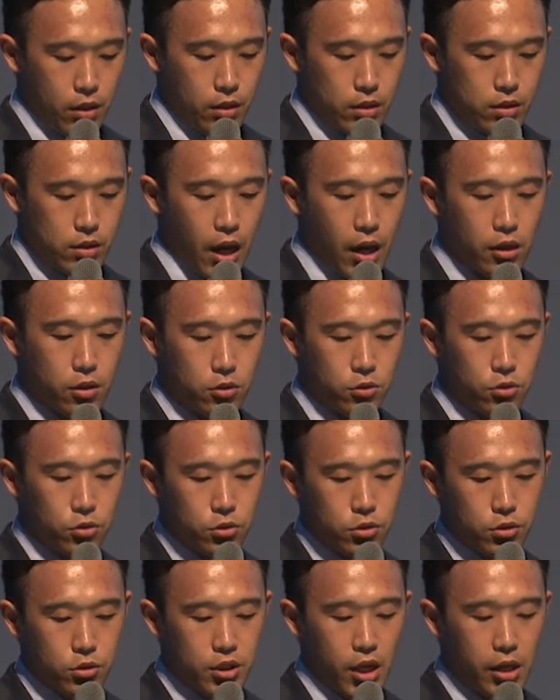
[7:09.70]
サイクルの
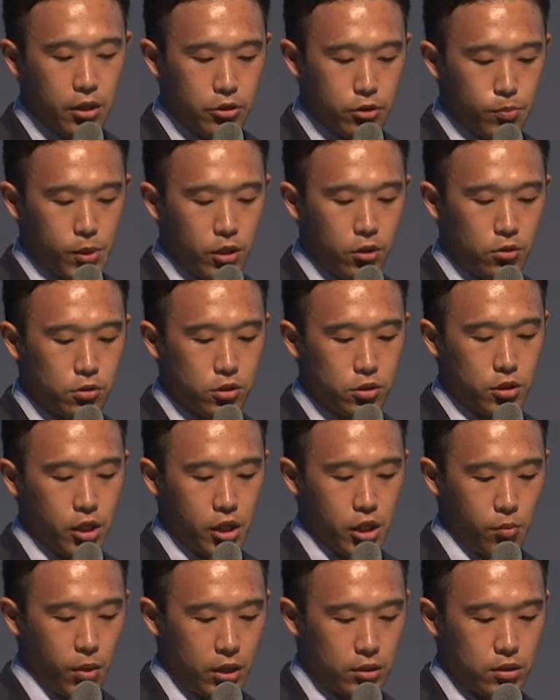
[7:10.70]
2サイクル目と移ってい
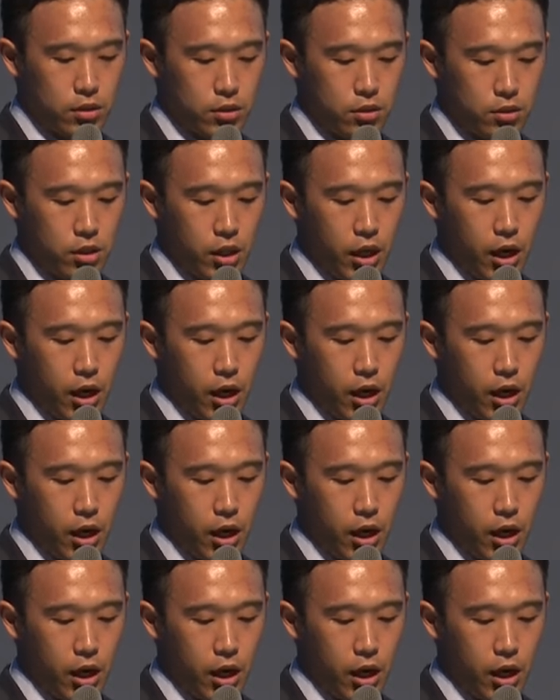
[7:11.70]
きます2